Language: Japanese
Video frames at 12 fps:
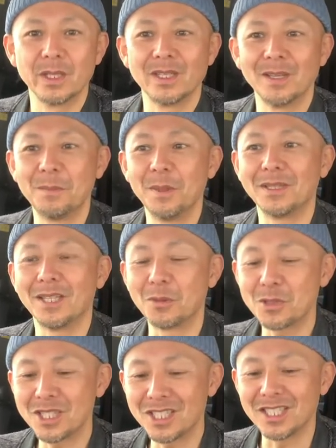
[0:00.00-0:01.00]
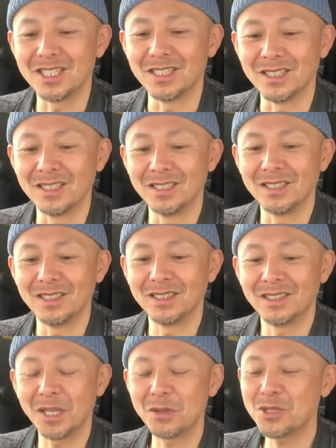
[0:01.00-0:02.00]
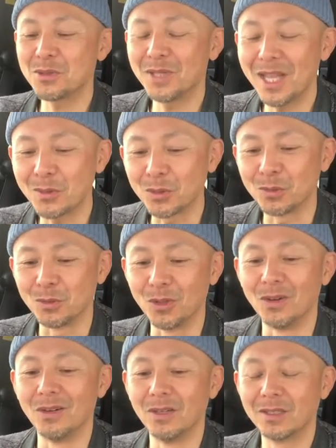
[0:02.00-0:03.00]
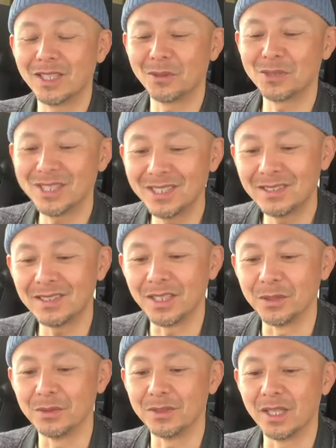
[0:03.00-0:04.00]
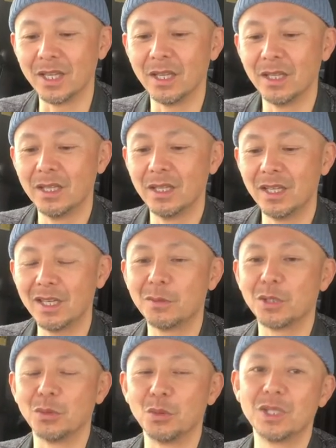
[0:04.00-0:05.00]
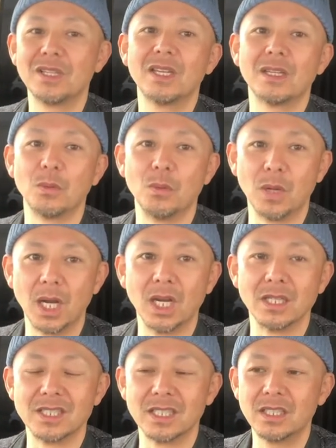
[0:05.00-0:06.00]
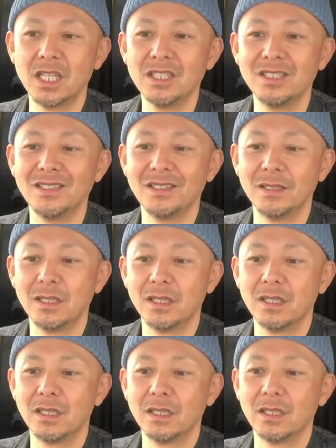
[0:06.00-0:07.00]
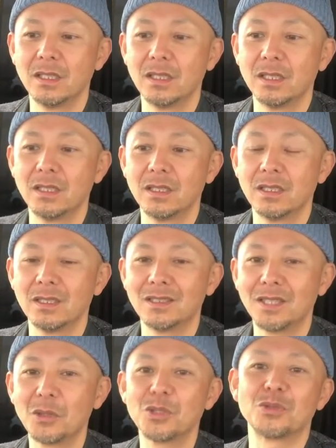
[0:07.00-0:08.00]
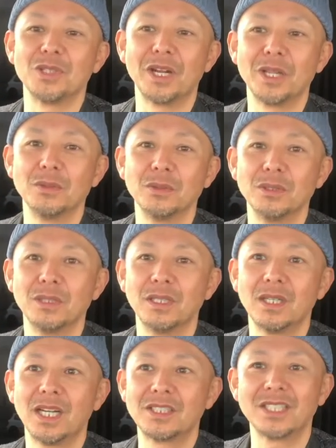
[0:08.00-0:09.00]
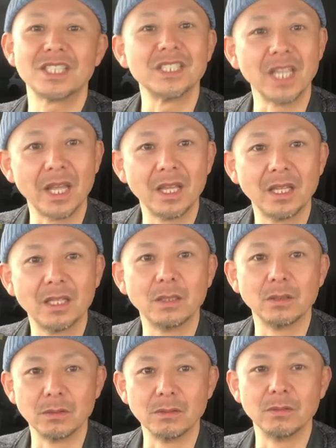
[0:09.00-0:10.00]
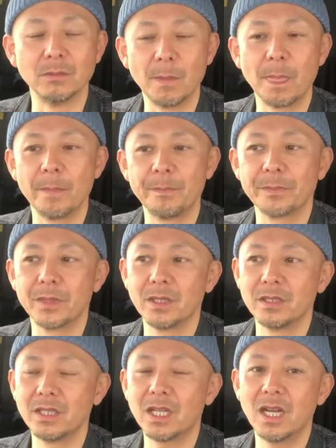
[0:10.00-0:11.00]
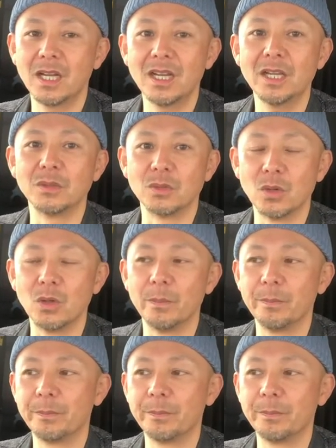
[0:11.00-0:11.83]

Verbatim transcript: やっぱり楽しい楽しくないことも楽しいって言って笑顔で乗り切れた方が絶対に楽しくやれるはずだしね、うん、って考えると